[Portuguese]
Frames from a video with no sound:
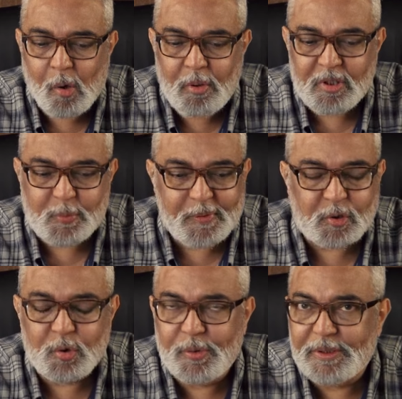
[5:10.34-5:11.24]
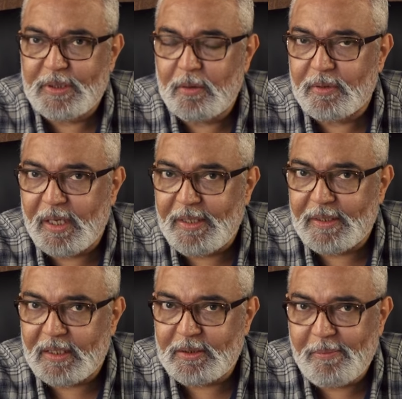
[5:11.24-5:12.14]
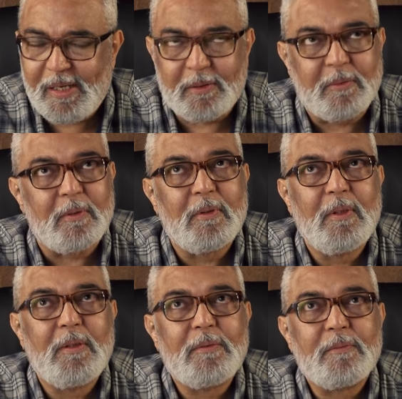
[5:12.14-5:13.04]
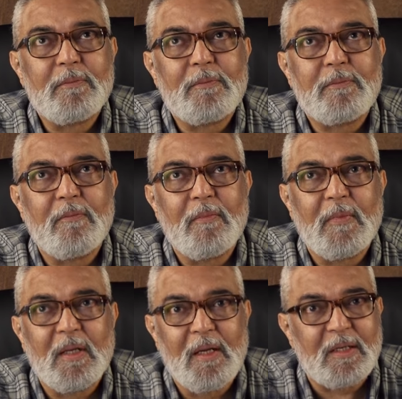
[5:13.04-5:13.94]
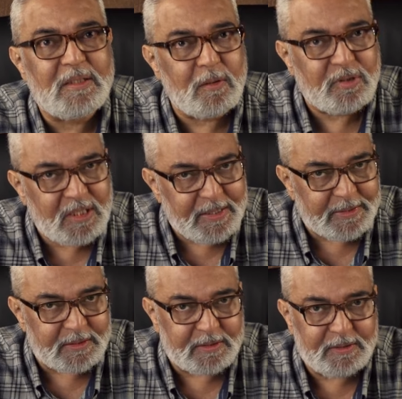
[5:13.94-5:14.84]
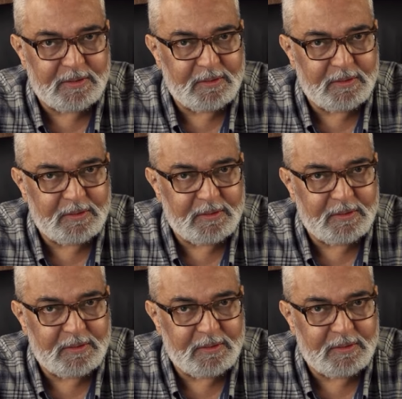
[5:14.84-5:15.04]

Quando as pessoas não têm entendimento, elas são cegas